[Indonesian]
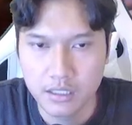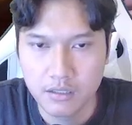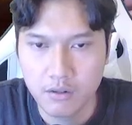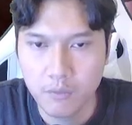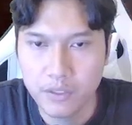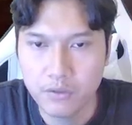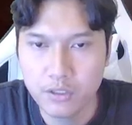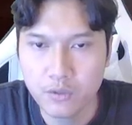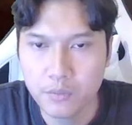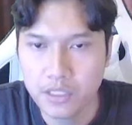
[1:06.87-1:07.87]
Oh pintunya
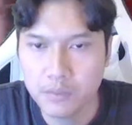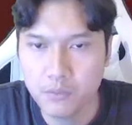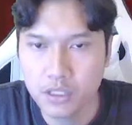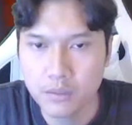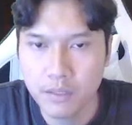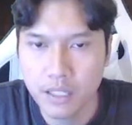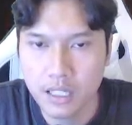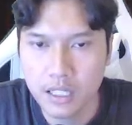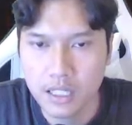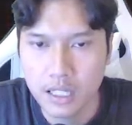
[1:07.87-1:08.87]
cuma bisa dibuka
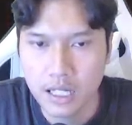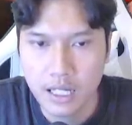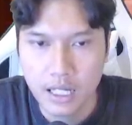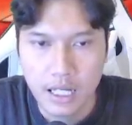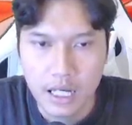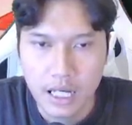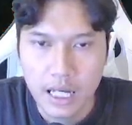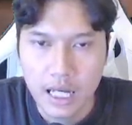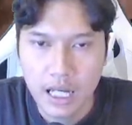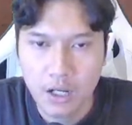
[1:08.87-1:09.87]
sebelah.
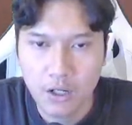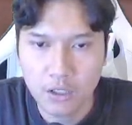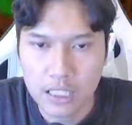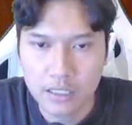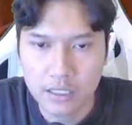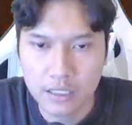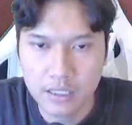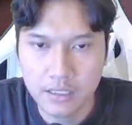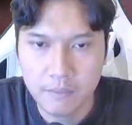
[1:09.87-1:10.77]
Halo tante.